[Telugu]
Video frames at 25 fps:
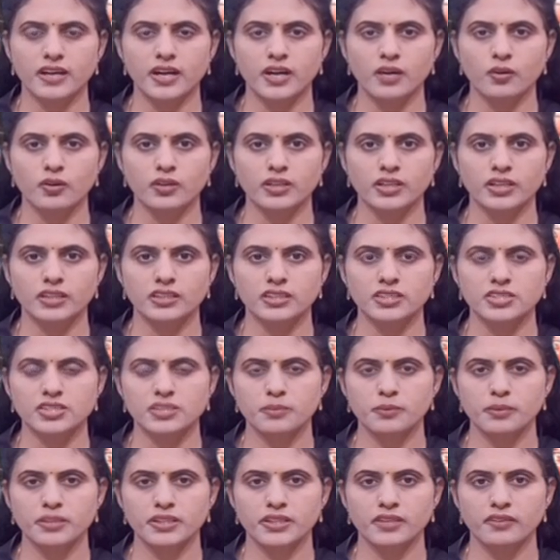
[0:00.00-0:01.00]
రాహుల్ గాంధీ
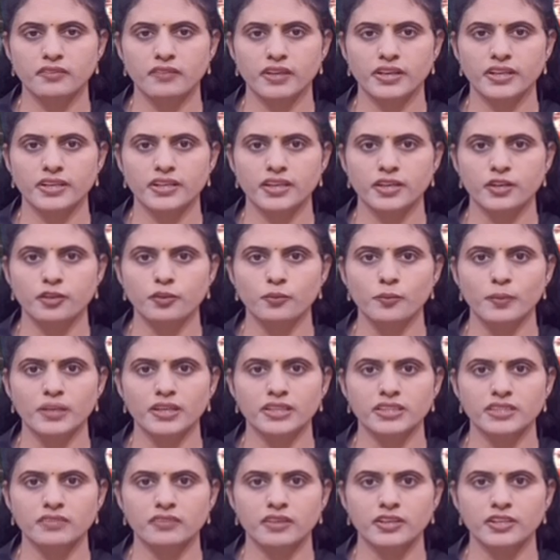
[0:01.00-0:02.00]
జన్మదిన వేడుకలను
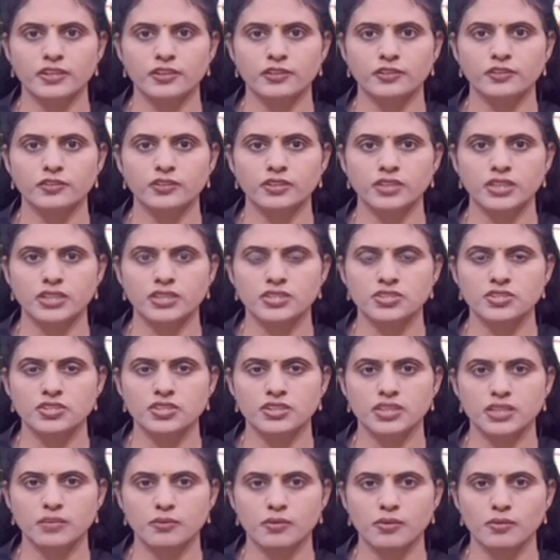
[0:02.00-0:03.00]
మంత్రివర్యులు దుద్దిల
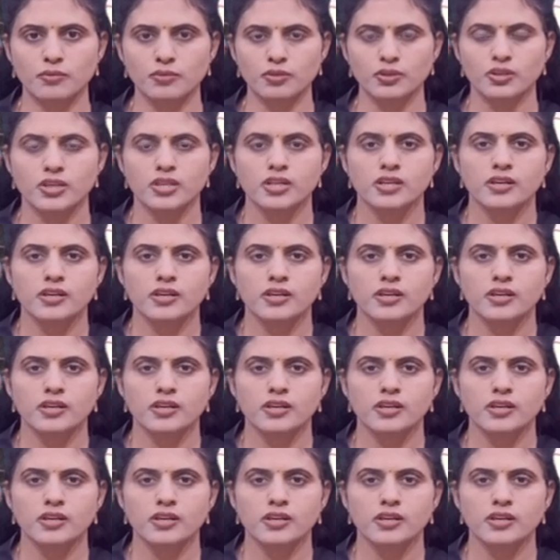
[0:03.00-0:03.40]
శ్రీధర్బాబు